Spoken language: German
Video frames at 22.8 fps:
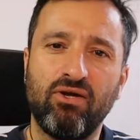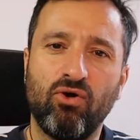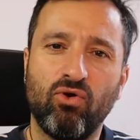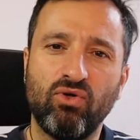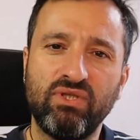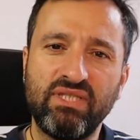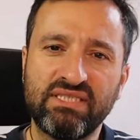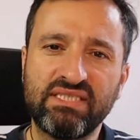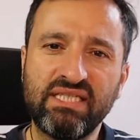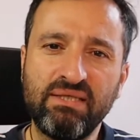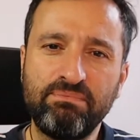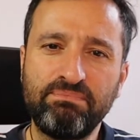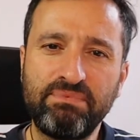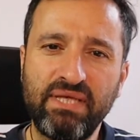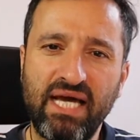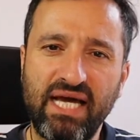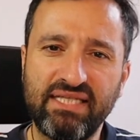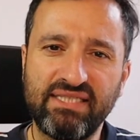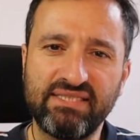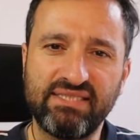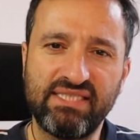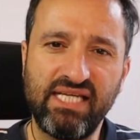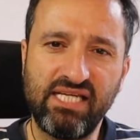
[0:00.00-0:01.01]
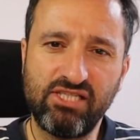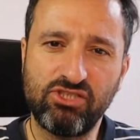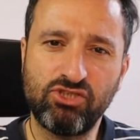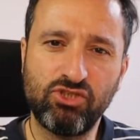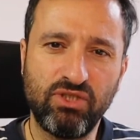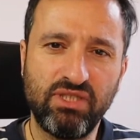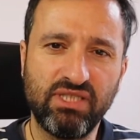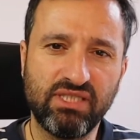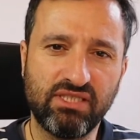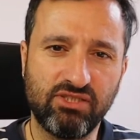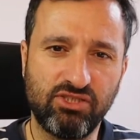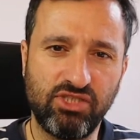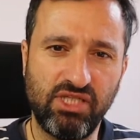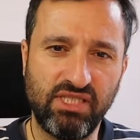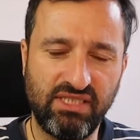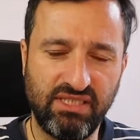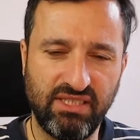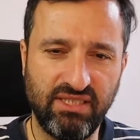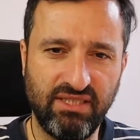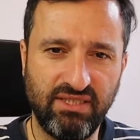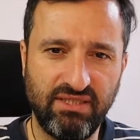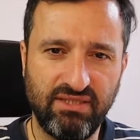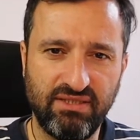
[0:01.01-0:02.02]
Und es gibt da eine sehr schöne
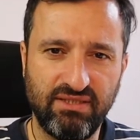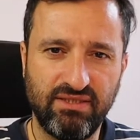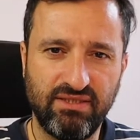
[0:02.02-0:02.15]
Geschichte.